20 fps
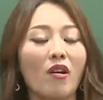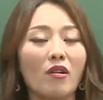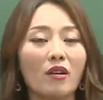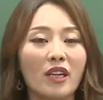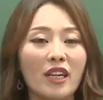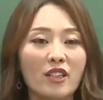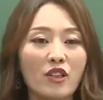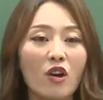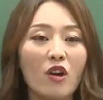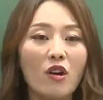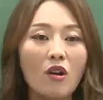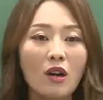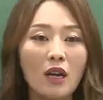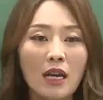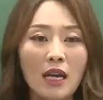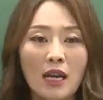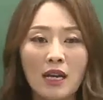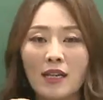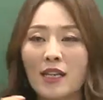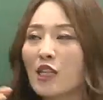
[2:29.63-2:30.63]
그래서
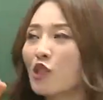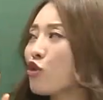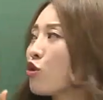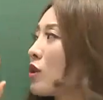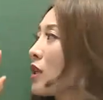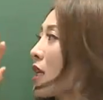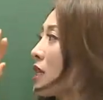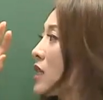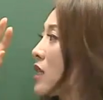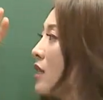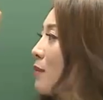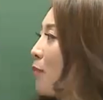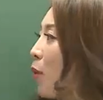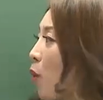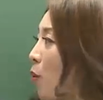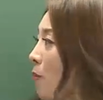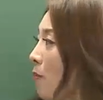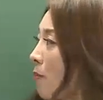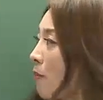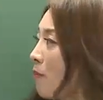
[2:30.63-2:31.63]
기출 다시
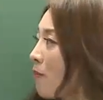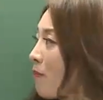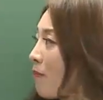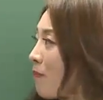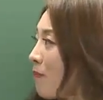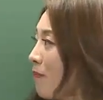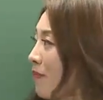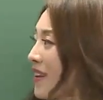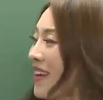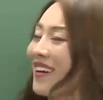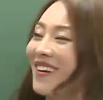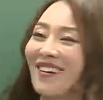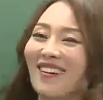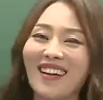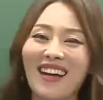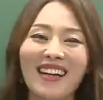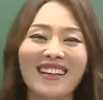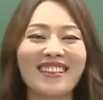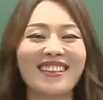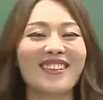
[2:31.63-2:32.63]
봄
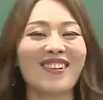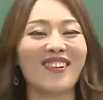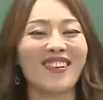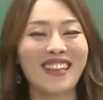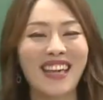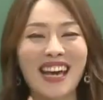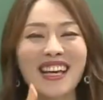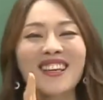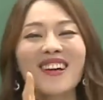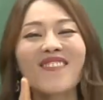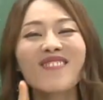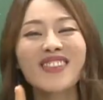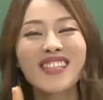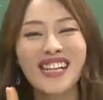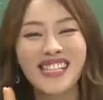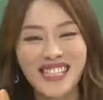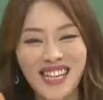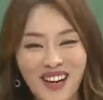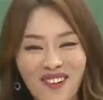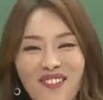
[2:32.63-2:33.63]
아니죠. 개념
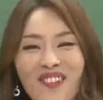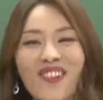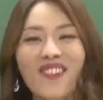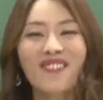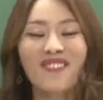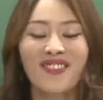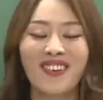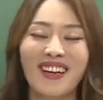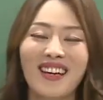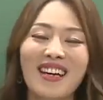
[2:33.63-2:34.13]
찾아봄.